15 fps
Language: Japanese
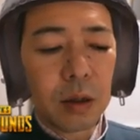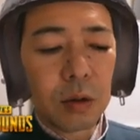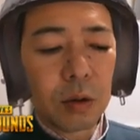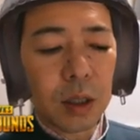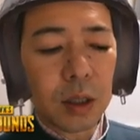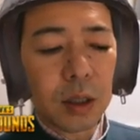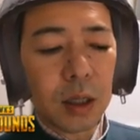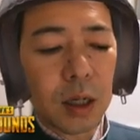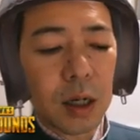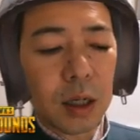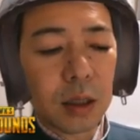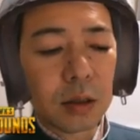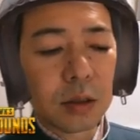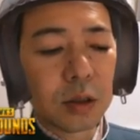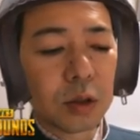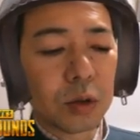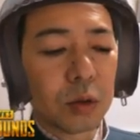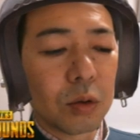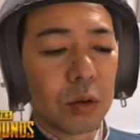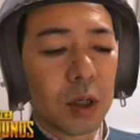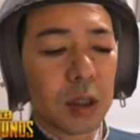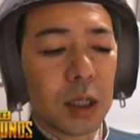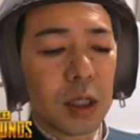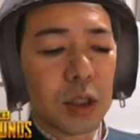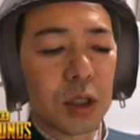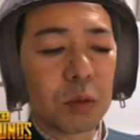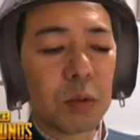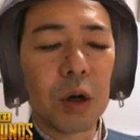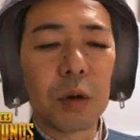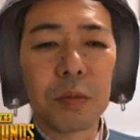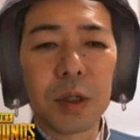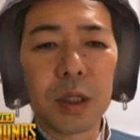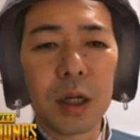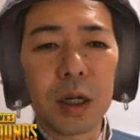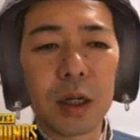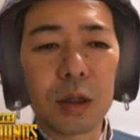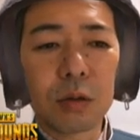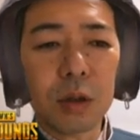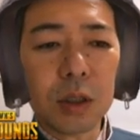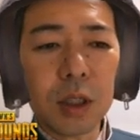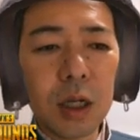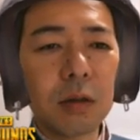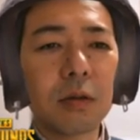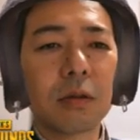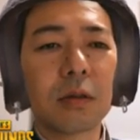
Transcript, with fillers: よかったらクソ動画大賞も見てあげてください。